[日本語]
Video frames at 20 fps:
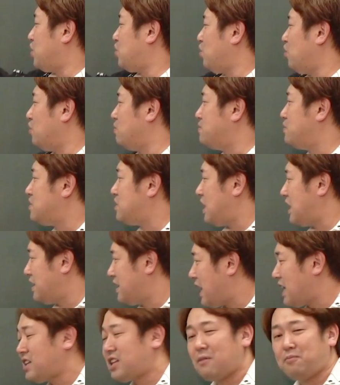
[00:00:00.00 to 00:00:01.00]
等分線
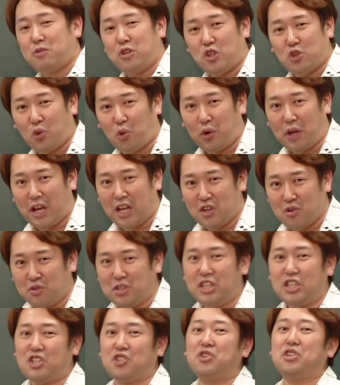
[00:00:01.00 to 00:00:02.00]
だってピンと来れるよう
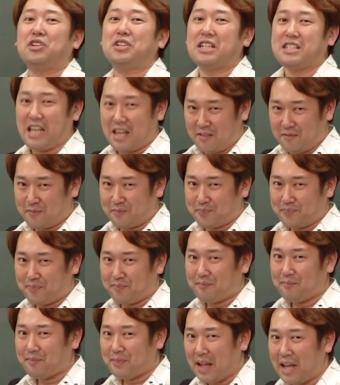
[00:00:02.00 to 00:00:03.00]
にしといてください。
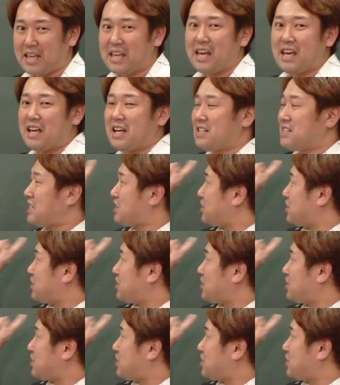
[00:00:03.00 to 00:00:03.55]
はい。じゃあ